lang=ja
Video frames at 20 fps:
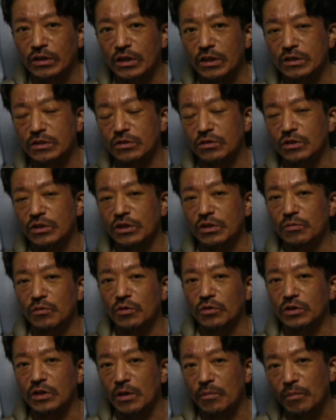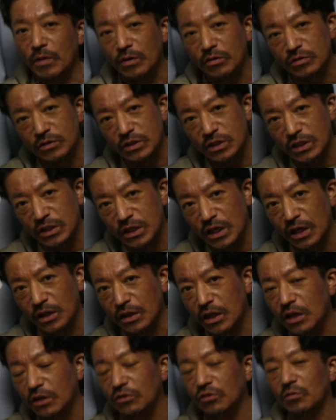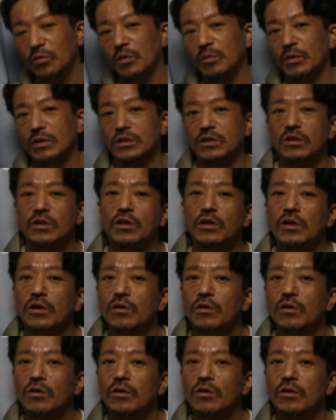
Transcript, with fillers: たりする生き物ってやっぱり不思議やなと思います